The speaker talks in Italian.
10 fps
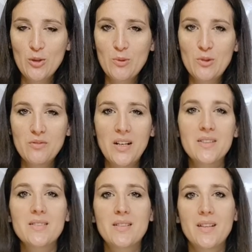molto
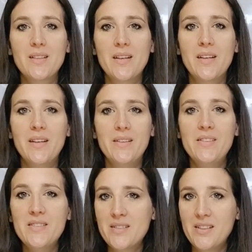vasta e gli
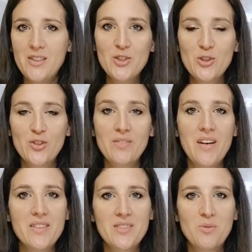stili sono
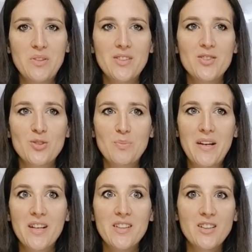diversi, quindi insomma
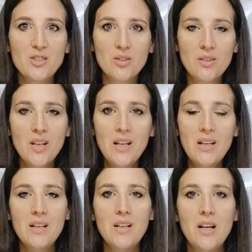è adatto
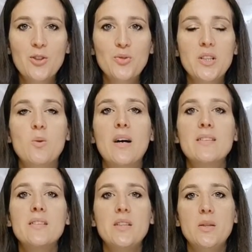eh, a tutti
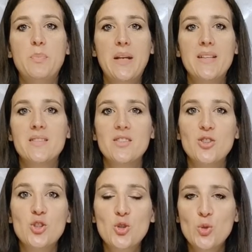quanti. I prezzi
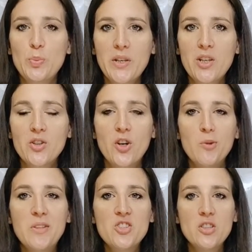super
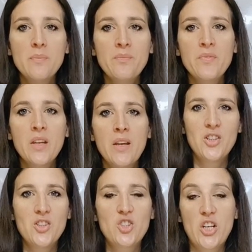economici
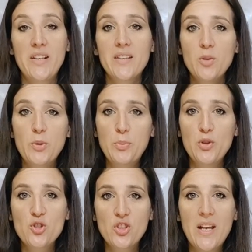Scegliere il proprio
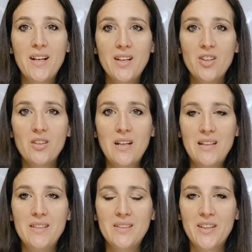gioiello
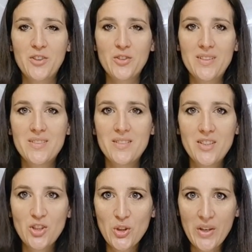all'interno del
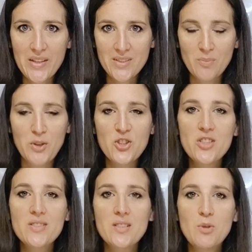sito è
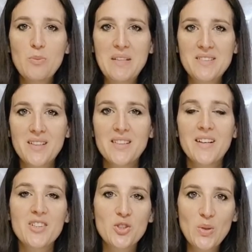semplicissimo, basta
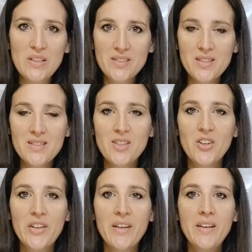andare sulla
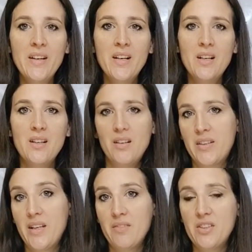sezione eh,
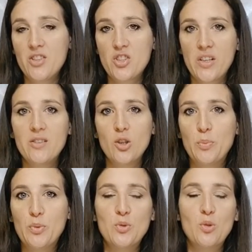che avete scelto,
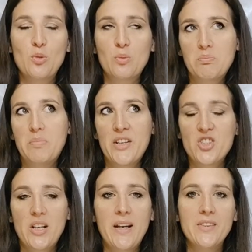appunto
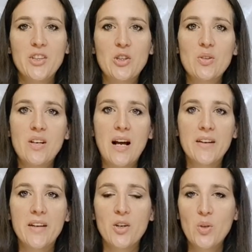braccialetti,
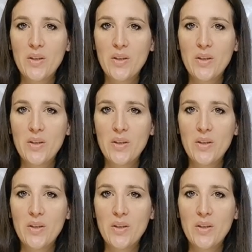collane o